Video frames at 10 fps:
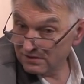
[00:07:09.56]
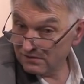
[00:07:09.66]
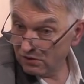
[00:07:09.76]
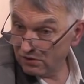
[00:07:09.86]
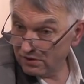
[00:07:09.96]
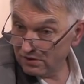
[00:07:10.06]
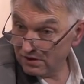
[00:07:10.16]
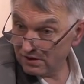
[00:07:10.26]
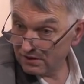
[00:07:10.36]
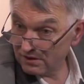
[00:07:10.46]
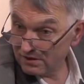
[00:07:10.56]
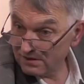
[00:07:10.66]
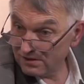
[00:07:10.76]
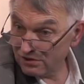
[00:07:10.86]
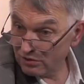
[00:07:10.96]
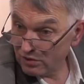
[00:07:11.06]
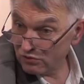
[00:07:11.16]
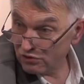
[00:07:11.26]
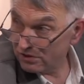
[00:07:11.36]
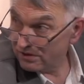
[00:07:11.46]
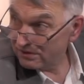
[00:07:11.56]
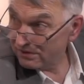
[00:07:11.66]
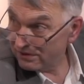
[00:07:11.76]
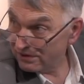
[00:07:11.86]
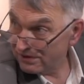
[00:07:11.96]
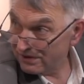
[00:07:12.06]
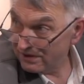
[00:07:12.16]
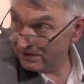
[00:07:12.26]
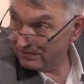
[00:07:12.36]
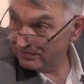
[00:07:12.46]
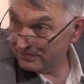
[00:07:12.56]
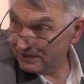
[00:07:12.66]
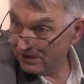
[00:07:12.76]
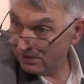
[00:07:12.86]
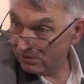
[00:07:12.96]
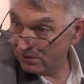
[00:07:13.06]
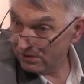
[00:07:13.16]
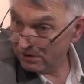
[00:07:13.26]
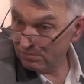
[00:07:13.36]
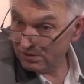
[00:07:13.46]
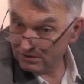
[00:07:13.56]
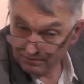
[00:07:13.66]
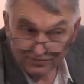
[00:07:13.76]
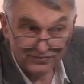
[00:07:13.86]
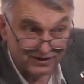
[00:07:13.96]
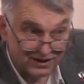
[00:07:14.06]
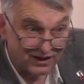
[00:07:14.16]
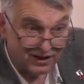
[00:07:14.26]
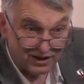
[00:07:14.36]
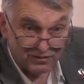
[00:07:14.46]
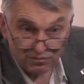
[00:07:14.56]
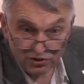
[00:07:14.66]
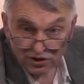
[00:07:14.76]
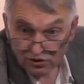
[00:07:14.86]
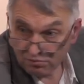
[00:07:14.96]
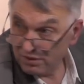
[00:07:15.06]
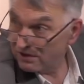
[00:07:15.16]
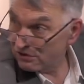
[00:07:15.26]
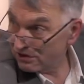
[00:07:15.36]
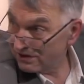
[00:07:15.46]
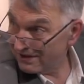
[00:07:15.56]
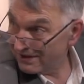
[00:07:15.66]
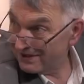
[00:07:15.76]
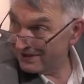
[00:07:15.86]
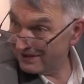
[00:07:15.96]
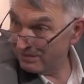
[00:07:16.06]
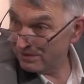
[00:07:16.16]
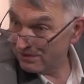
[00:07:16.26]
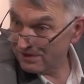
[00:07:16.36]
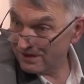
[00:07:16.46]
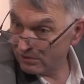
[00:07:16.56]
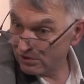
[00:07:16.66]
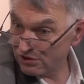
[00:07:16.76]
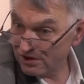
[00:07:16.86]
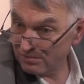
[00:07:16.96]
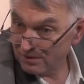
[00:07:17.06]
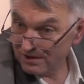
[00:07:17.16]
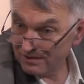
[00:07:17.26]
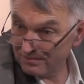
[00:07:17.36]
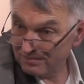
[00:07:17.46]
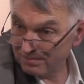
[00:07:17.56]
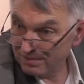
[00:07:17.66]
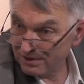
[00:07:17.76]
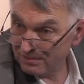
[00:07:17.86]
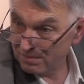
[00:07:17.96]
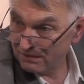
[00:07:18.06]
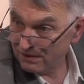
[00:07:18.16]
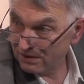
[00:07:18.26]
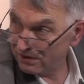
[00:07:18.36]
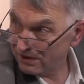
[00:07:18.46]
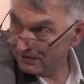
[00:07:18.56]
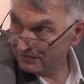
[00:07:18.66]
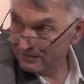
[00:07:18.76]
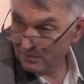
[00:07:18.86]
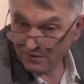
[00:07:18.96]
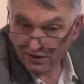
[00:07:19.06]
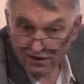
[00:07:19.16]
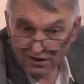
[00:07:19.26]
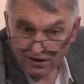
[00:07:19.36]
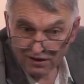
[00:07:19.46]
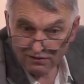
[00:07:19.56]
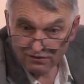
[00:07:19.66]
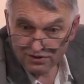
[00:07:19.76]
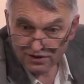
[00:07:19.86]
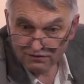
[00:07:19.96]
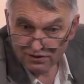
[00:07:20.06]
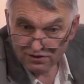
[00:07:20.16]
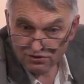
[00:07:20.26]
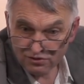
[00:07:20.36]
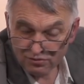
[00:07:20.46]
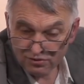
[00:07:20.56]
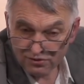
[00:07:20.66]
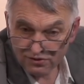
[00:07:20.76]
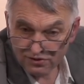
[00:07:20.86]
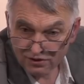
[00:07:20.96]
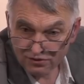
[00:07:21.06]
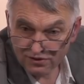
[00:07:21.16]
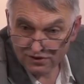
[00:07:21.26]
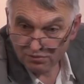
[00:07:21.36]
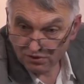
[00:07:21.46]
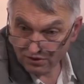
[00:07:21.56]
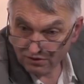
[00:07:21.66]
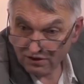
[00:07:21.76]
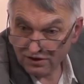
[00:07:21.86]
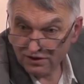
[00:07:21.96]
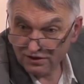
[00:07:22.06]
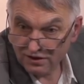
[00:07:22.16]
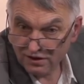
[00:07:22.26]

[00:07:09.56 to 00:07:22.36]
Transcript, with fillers: w Londynie działał rząd londyński, tak. który niby przejął pieczę nad pozostałościami po tym pawilonie wystawienniczym, który został zdemontowany